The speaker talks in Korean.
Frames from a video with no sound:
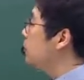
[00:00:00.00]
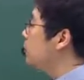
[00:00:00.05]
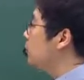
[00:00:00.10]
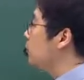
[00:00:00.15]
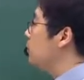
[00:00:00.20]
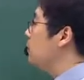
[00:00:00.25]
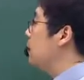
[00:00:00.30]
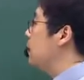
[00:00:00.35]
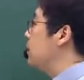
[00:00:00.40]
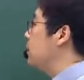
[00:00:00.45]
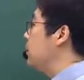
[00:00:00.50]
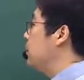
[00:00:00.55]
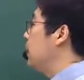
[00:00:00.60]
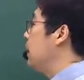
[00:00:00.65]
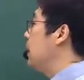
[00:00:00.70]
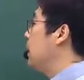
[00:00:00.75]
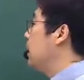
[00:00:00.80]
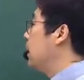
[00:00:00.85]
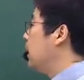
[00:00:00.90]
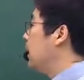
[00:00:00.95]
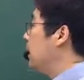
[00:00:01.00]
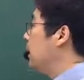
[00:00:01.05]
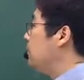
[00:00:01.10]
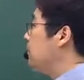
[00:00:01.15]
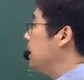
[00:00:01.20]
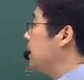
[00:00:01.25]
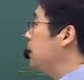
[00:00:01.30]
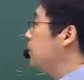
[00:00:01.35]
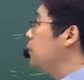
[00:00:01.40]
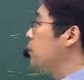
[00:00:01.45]
초점을 맞춘 아,
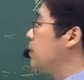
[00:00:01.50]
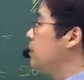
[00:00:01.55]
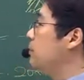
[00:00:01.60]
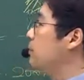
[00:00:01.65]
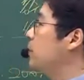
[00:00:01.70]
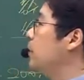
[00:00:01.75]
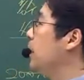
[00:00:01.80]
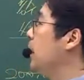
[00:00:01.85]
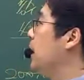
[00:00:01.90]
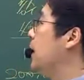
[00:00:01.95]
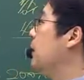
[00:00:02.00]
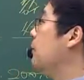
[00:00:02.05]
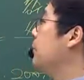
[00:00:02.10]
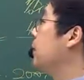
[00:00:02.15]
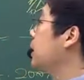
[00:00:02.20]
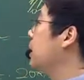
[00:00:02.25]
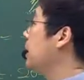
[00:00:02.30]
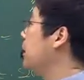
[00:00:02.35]
미래도시는 뭐냐. 우리가